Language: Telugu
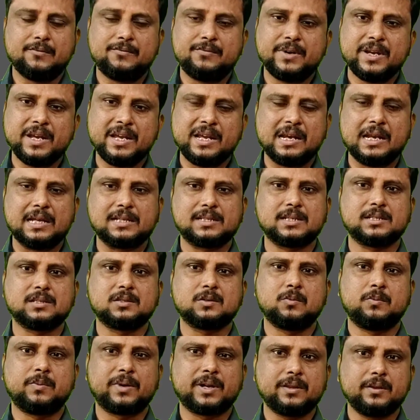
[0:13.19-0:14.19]
ఫ్రీ
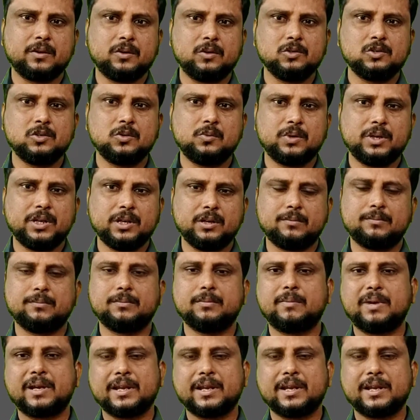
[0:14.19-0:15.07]
క్లాసెస్ ప్రతిరోజు ఉదయం